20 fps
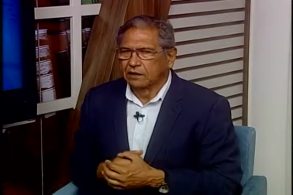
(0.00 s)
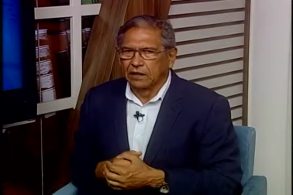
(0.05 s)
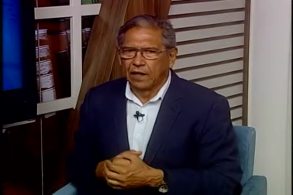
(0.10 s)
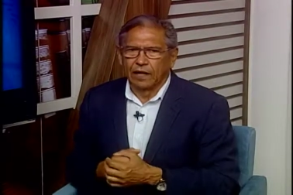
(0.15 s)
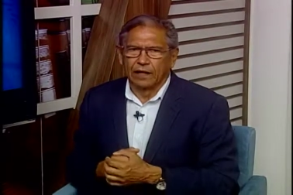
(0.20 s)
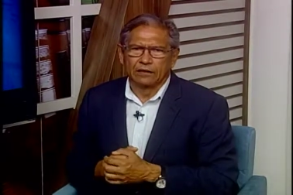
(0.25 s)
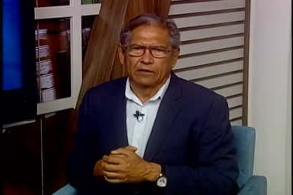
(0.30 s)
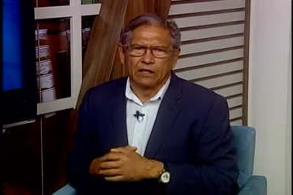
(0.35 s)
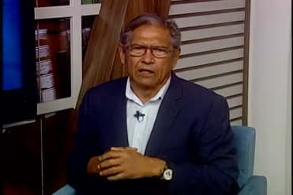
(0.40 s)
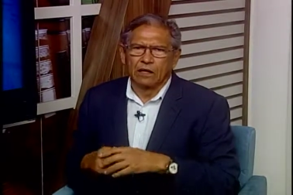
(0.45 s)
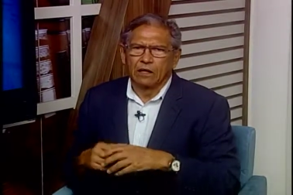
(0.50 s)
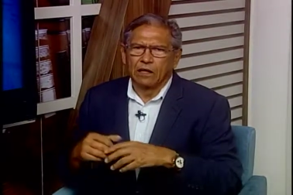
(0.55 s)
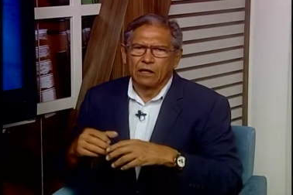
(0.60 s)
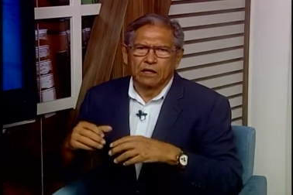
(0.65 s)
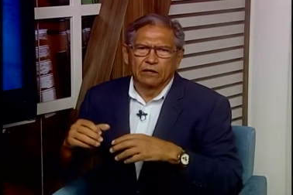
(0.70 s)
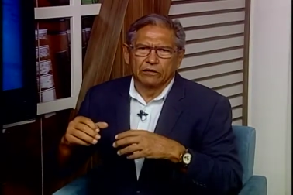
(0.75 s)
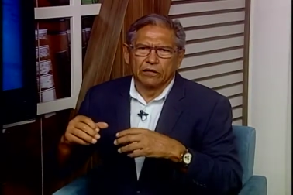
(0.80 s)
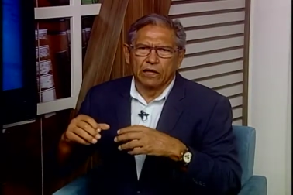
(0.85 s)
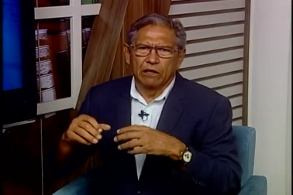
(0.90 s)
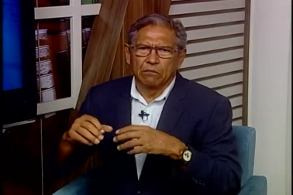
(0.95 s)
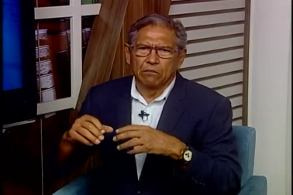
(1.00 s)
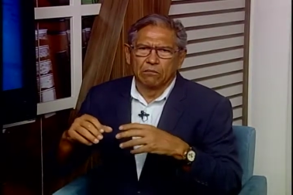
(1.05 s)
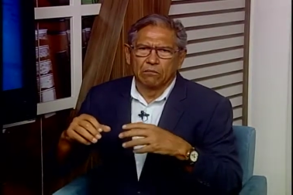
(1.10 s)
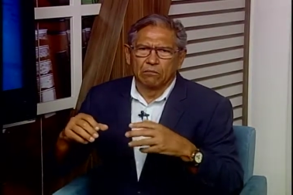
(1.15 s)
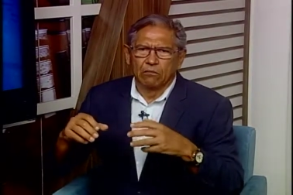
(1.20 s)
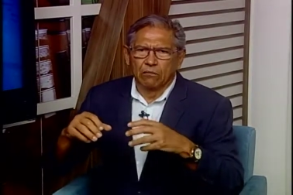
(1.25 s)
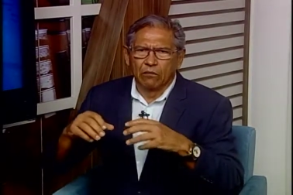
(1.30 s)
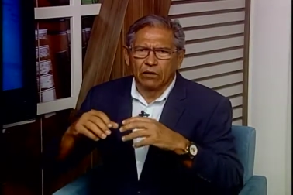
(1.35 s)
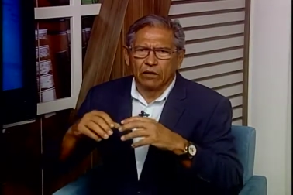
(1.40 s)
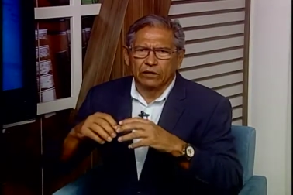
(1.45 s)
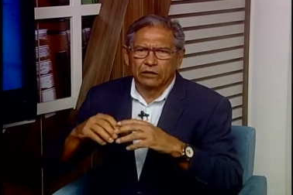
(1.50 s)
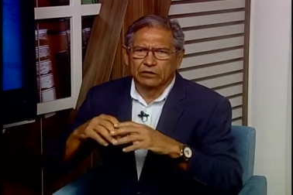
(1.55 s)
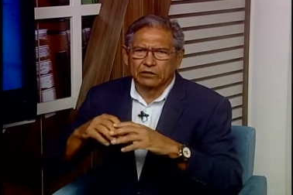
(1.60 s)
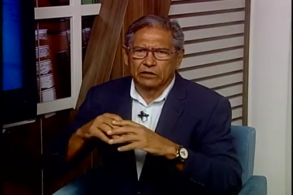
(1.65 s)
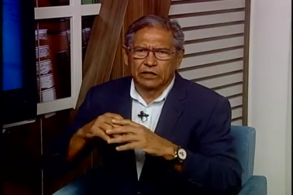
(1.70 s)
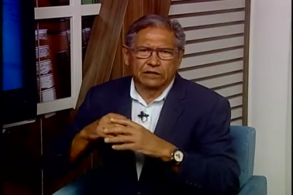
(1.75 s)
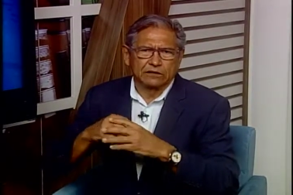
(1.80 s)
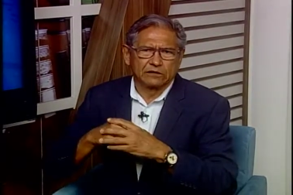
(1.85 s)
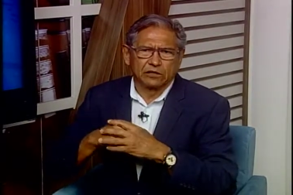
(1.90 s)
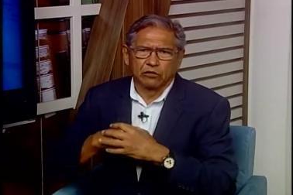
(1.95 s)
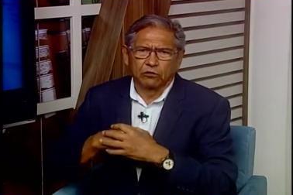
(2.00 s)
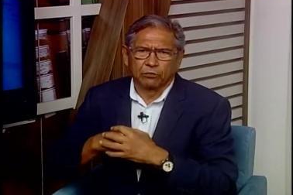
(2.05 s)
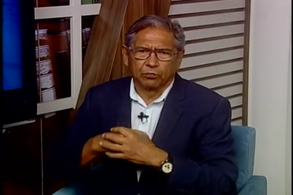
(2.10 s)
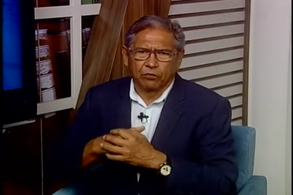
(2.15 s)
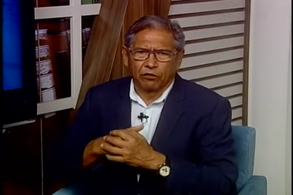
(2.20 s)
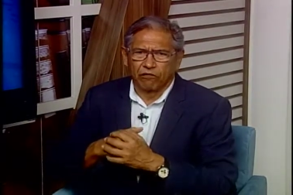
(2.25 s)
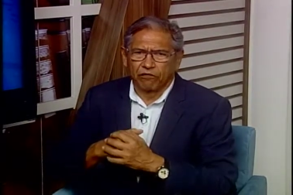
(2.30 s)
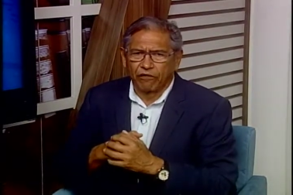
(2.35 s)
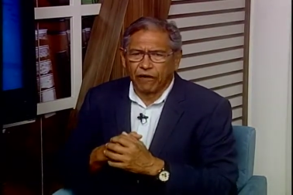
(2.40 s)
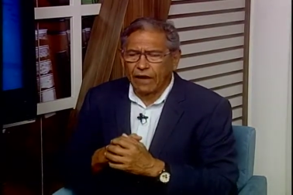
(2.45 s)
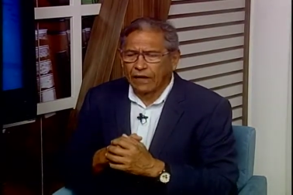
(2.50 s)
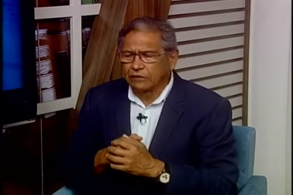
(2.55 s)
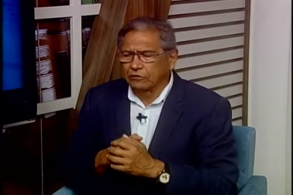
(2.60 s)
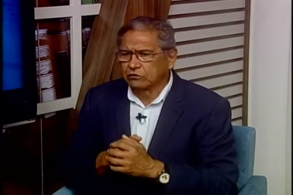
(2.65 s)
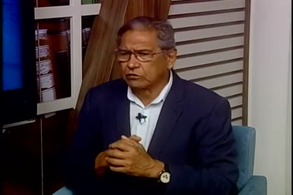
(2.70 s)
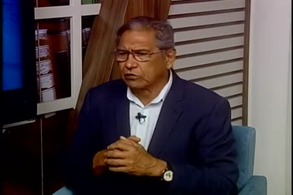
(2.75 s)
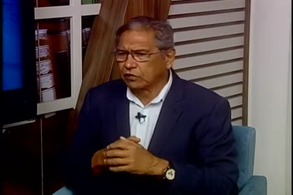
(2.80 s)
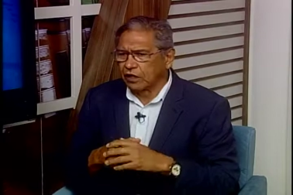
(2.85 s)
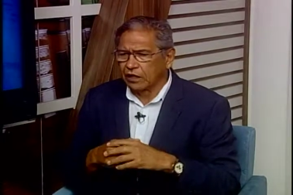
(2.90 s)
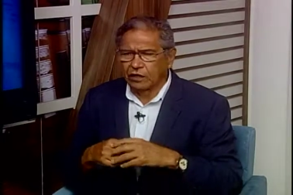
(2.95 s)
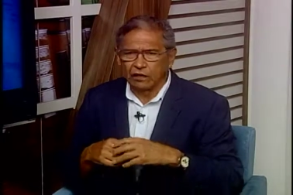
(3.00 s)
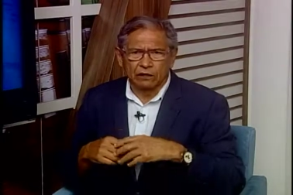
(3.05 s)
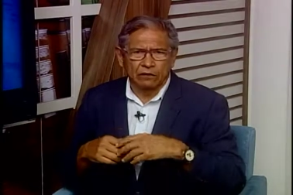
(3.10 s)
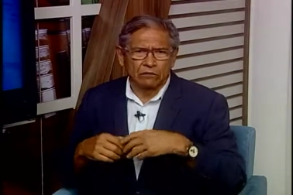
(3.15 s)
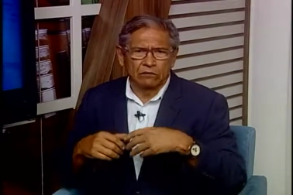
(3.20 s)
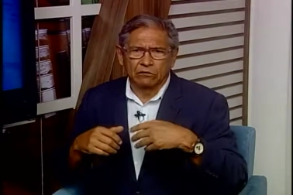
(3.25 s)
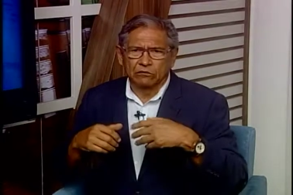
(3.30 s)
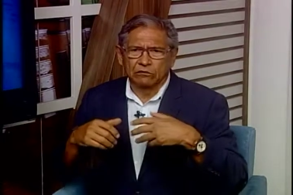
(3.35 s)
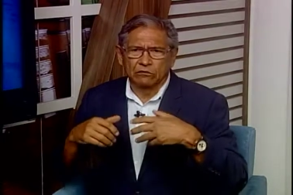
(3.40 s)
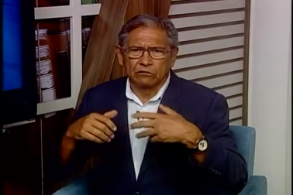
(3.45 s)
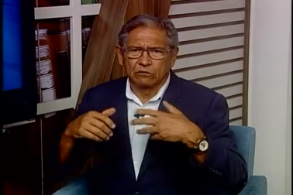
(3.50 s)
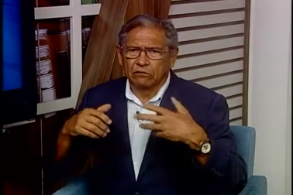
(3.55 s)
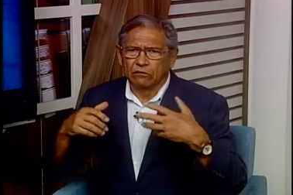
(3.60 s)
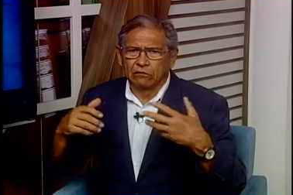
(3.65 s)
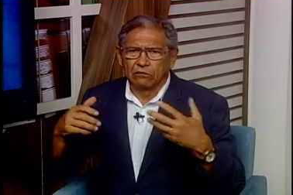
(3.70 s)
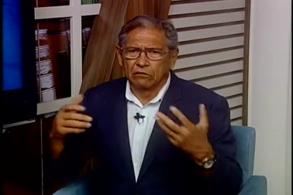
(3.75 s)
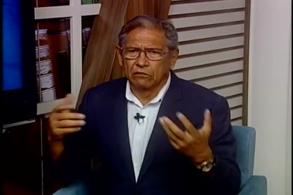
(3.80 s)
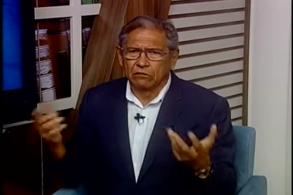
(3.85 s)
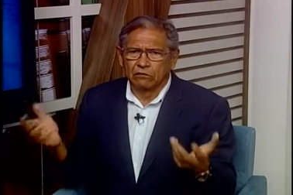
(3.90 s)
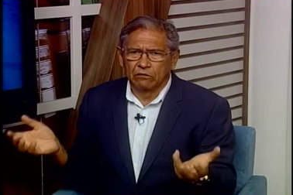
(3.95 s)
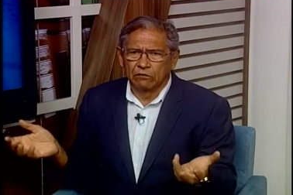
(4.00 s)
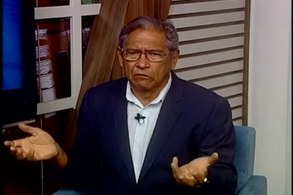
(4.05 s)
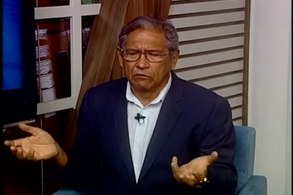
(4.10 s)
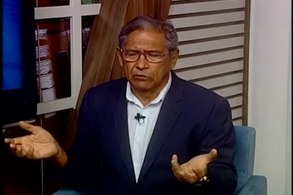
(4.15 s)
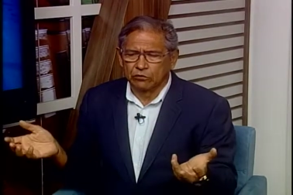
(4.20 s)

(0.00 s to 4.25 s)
Tá? Tem, tem, eh, está sendo provado, tem uh,